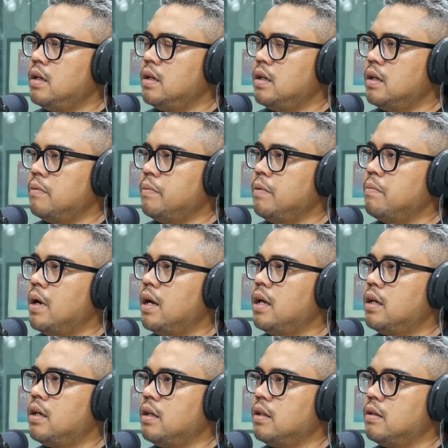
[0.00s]
lebih
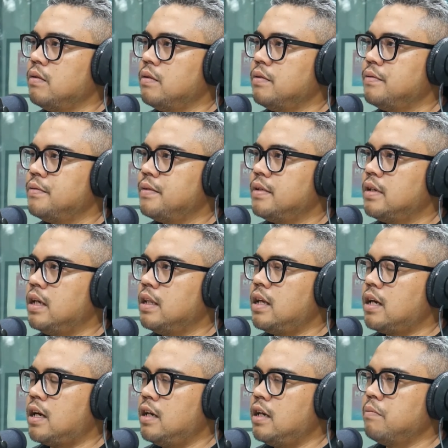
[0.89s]
baik gitu. Mm.
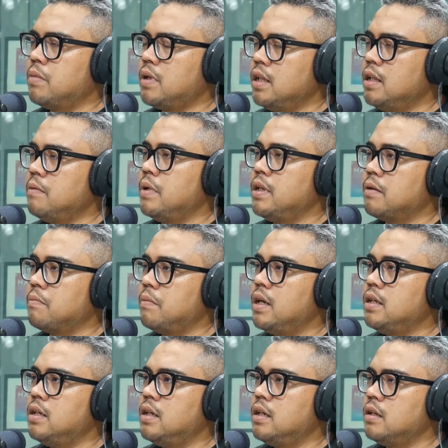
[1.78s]
Kita karena kita banyak
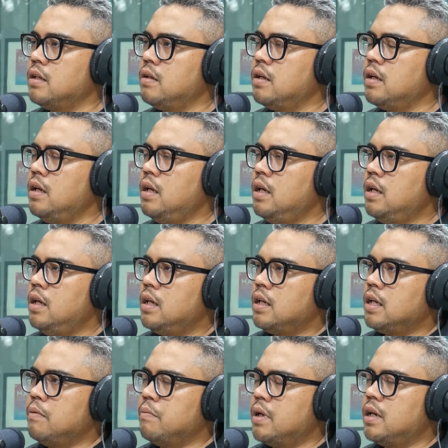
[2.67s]
belajar gitu ya.
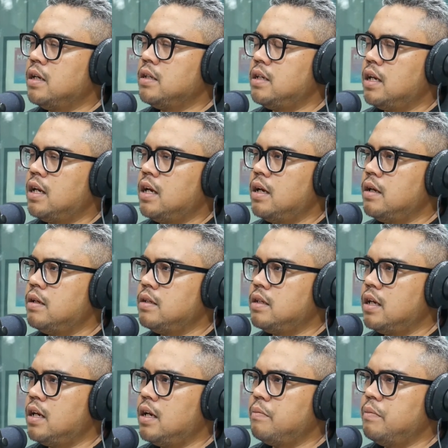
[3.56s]
Gimana cara
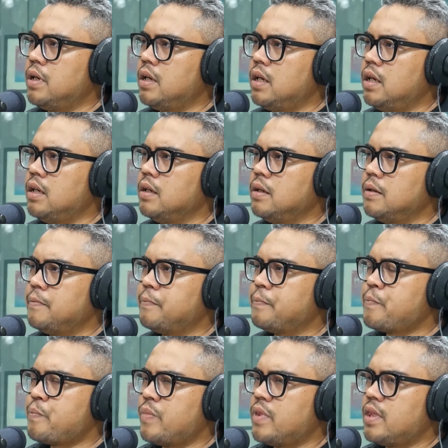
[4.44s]
cara bikin
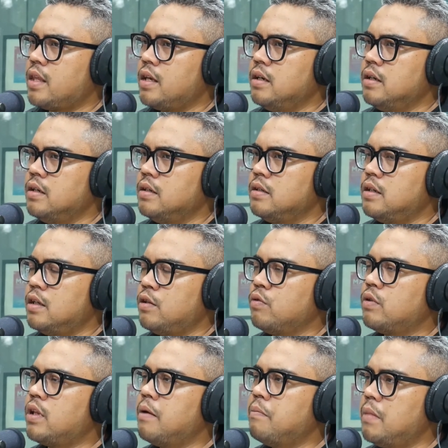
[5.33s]
uh,
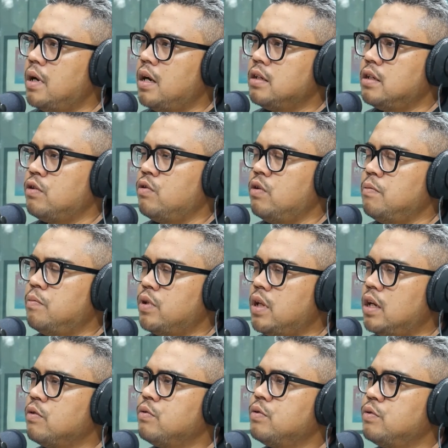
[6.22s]
satu tema, satu
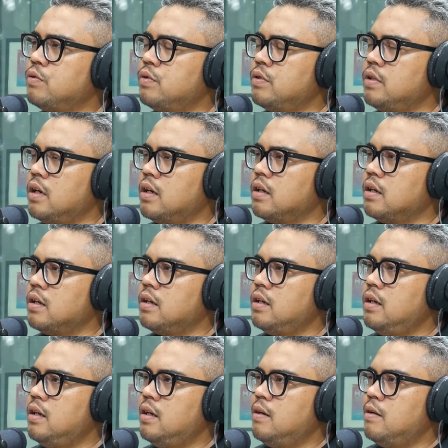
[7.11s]
liputan khusus yang
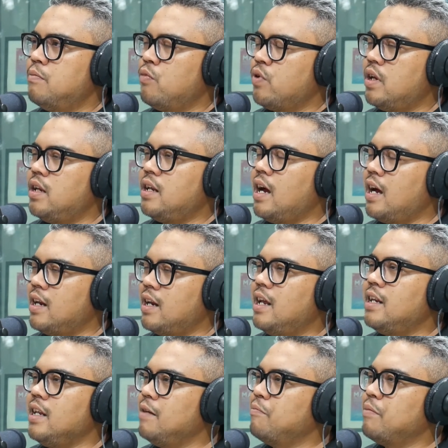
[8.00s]
mungkin nggak ada
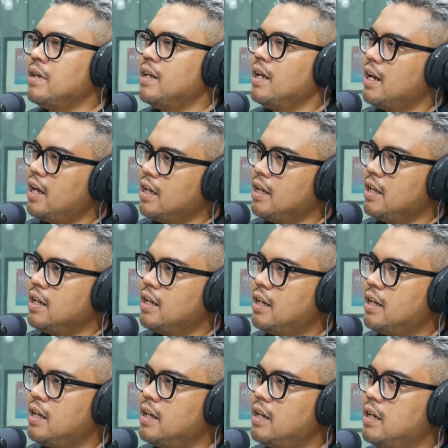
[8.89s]
di media lain
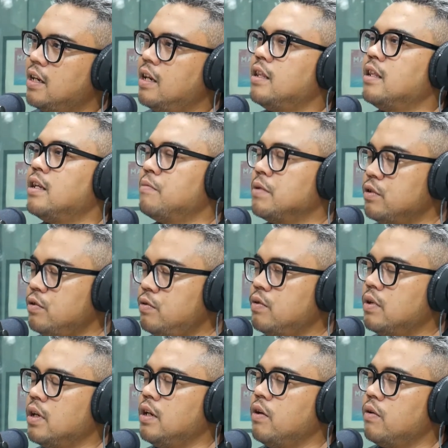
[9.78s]
okay. dan termasuk
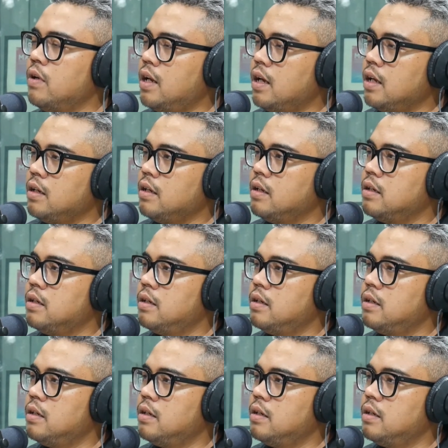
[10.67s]
juga di online